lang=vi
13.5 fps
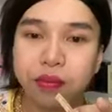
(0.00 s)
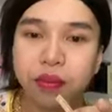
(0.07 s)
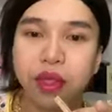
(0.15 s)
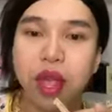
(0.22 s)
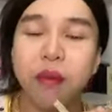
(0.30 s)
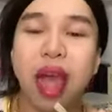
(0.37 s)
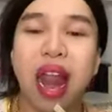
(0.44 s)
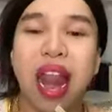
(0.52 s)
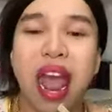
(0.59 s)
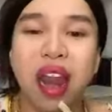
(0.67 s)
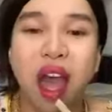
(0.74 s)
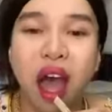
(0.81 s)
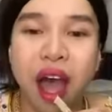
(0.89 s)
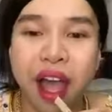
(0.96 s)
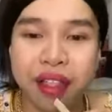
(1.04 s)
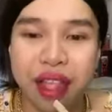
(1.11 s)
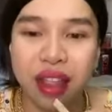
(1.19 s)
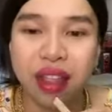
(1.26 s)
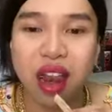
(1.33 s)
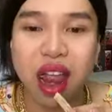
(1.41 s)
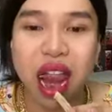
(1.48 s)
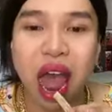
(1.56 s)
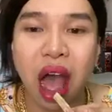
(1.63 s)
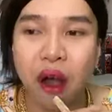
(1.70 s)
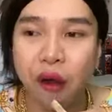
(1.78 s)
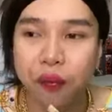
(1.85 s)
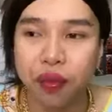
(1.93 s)
diễm Ireland ơi nhắn tin ở
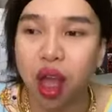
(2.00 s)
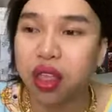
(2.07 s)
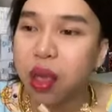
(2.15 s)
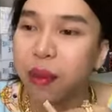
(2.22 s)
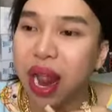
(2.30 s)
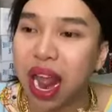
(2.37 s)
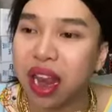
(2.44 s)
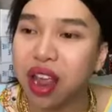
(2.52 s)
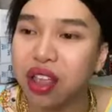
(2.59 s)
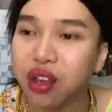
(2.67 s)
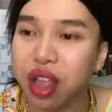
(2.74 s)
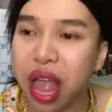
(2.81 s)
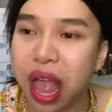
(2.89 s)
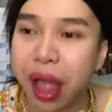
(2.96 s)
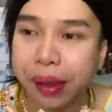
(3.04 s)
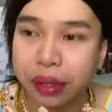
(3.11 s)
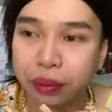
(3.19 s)
đâu đơn diễm Ireland đi chưa vậy